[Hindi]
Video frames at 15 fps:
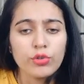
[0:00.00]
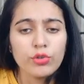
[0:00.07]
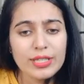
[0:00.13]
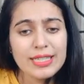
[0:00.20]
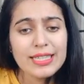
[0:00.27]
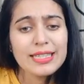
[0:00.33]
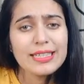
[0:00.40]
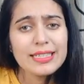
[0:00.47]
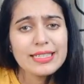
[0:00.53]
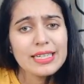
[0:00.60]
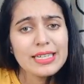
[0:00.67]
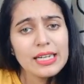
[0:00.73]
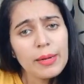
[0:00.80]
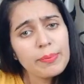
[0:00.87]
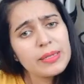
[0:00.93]
तो इसी तरह
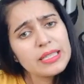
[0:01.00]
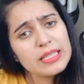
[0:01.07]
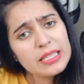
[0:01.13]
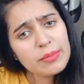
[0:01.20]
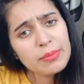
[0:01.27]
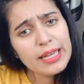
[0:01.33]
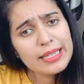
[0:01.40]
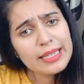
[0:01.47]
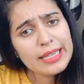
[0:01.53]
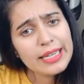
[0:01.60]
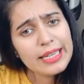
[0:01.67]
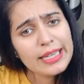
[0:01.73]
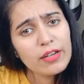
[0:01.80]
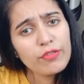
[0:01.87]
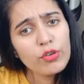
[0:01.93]
से आप किसी भी
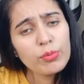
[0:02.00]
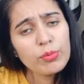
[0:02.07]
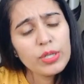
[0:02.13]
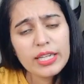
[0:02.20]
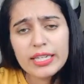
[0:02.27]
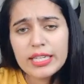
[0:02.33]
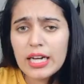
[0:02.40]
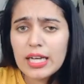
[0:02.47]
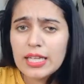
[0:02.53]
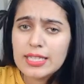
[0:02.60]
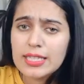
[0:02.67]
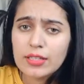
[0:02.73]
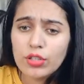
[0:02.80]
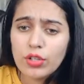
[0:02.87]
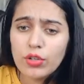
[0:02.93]
अल्केन का फॉर्मूला निकाल
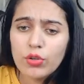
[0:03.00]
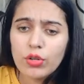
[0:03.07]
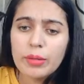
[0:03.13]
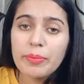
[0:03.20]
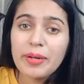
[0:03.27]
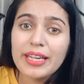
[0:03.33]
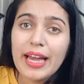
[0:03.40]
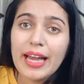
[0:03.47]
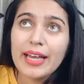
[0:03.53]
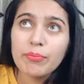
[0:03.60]
सकते हो कि भाई